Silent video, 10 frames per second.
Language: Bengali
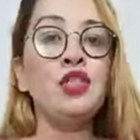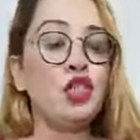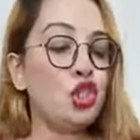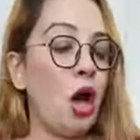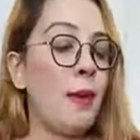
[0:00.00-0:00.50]
তো
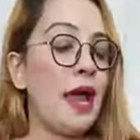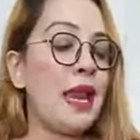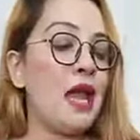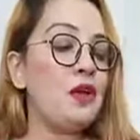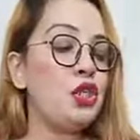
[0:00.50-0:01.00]
সবাই
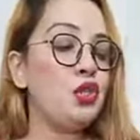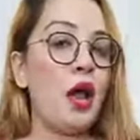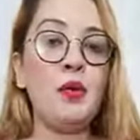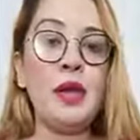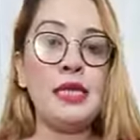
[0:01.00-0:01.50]
লাইভে
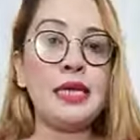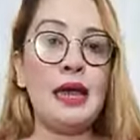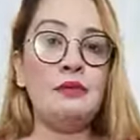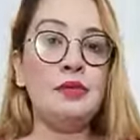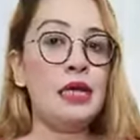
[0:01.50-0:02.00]
জয়েন হয়ে যাই